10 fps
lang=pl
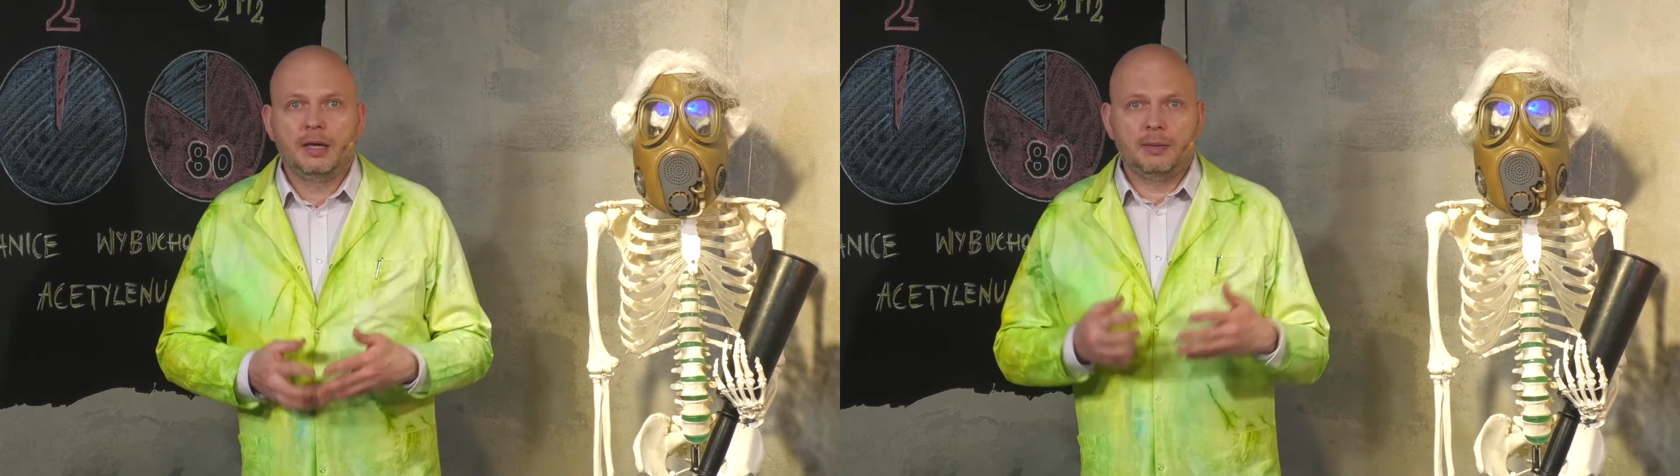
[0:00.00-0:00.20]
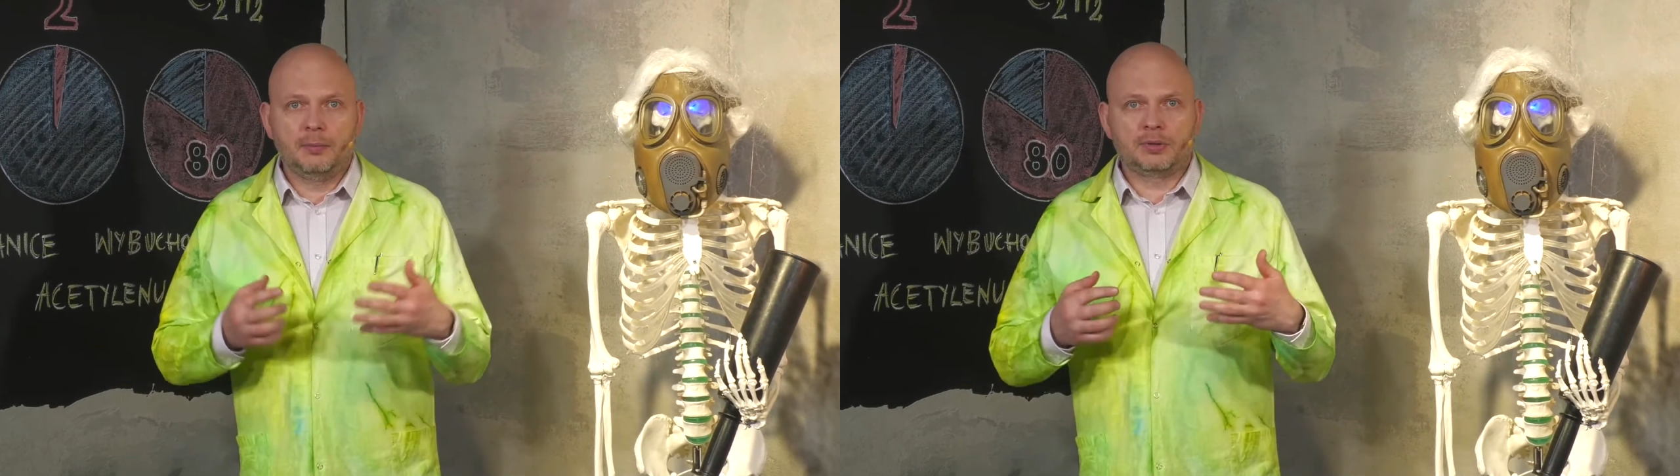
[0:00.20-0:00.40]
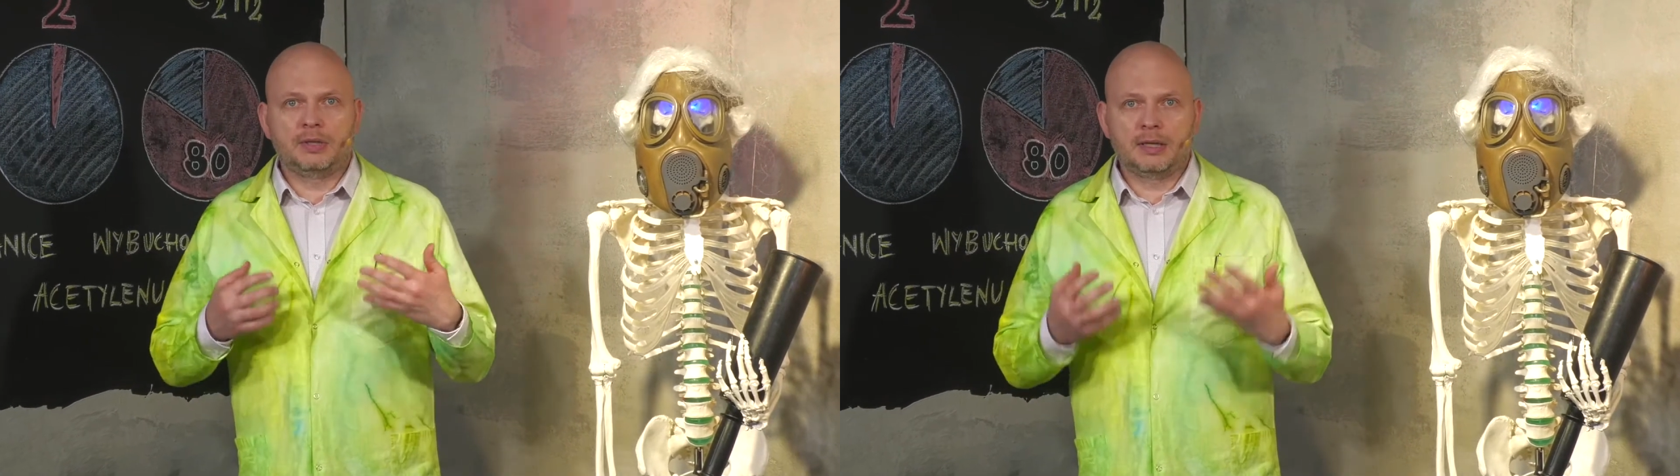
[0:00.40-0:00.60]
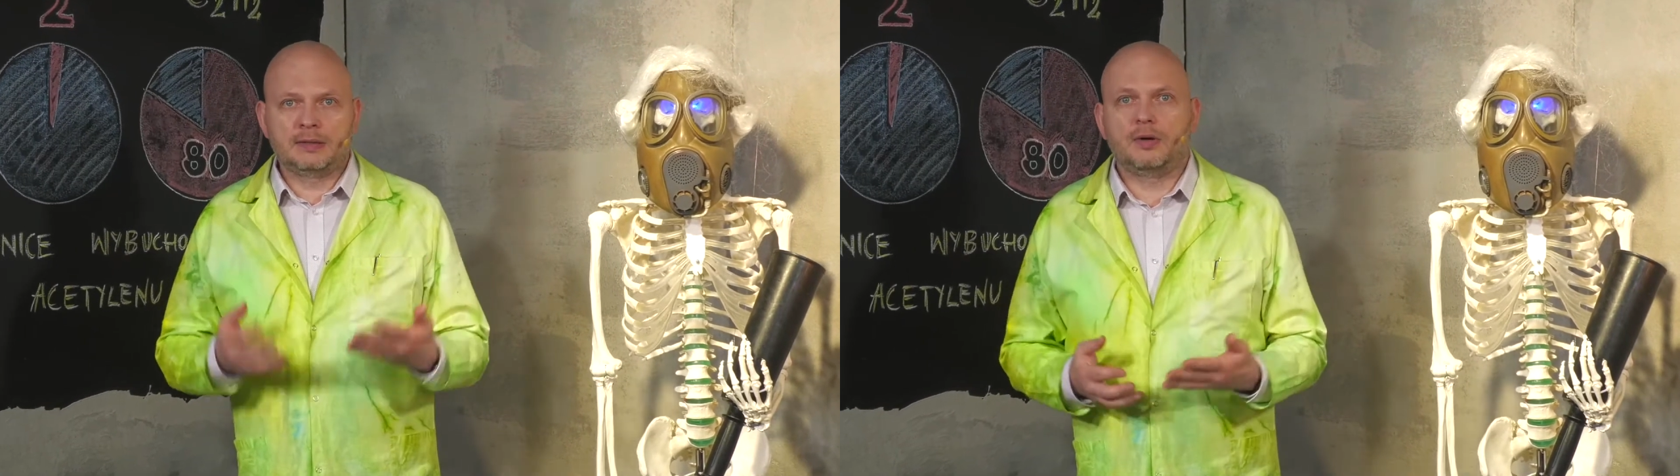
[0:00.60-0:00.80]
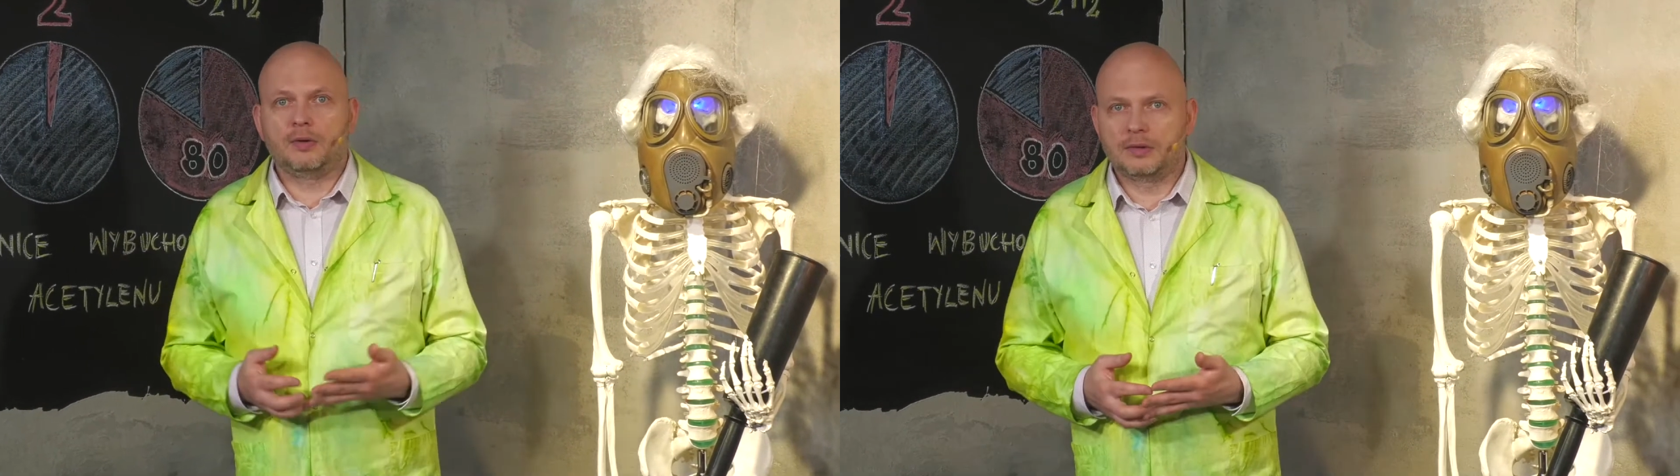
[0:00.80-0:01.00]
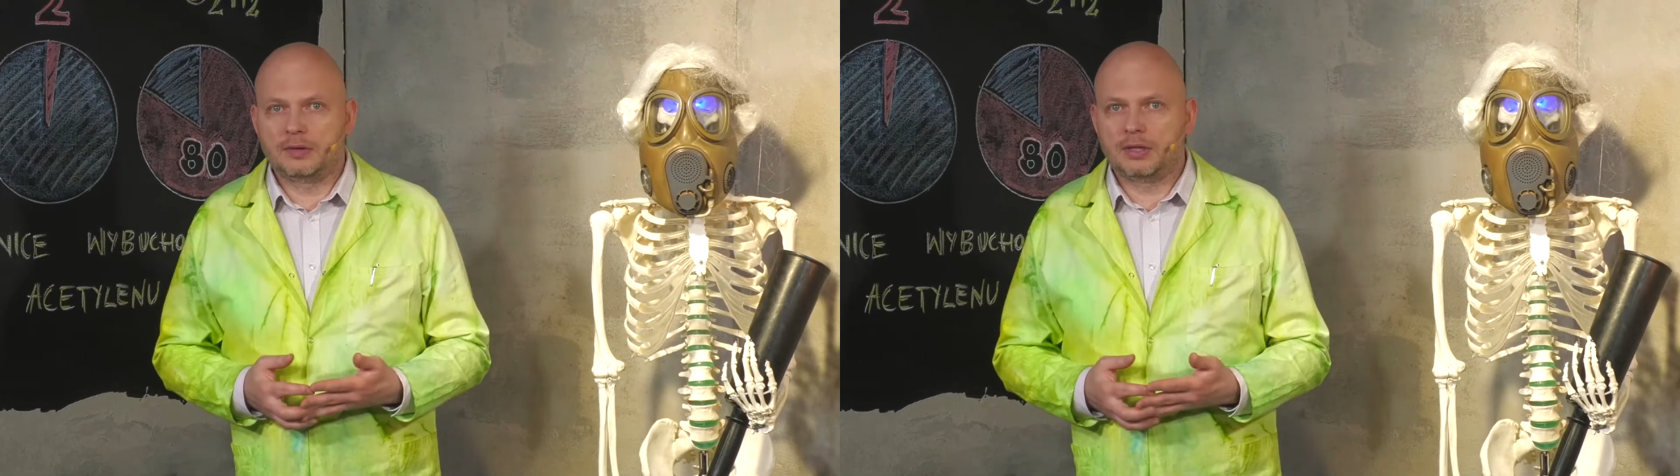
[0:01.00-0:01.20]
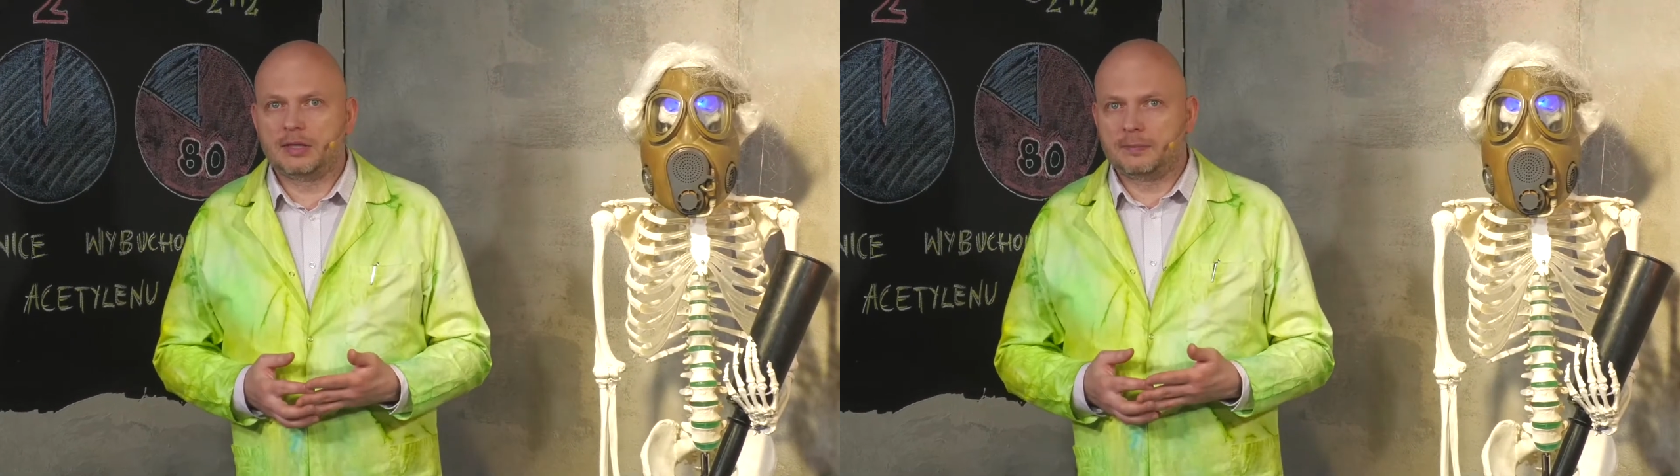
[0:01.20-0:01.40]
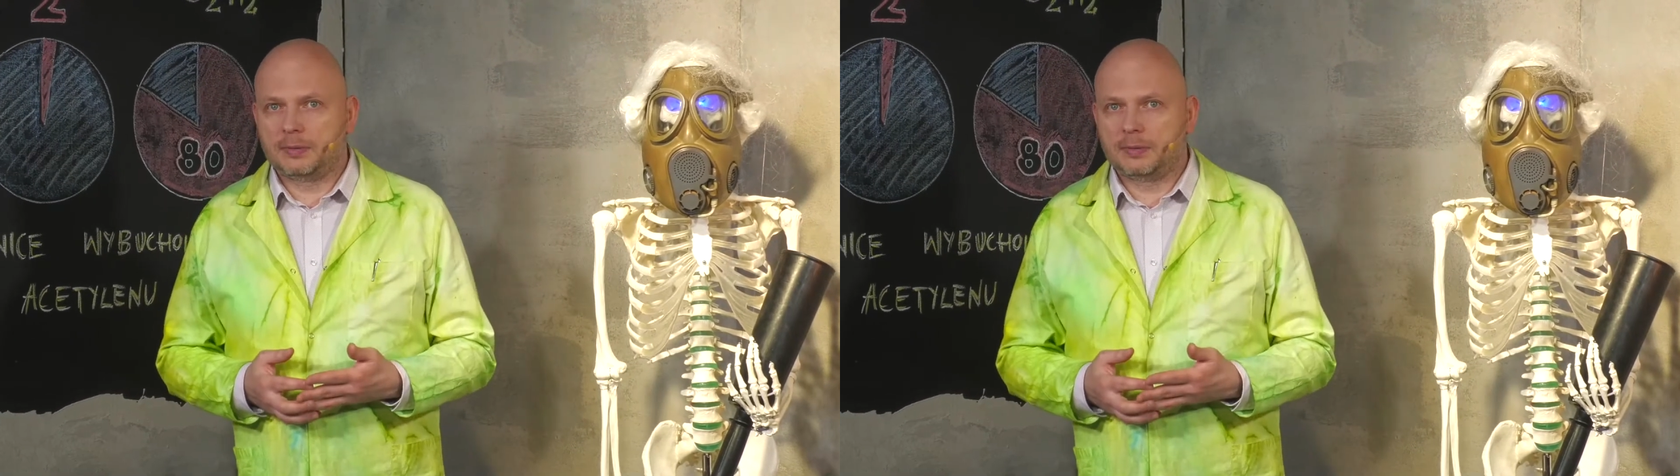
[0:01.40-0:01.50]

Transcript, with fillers: i może nas ostrzec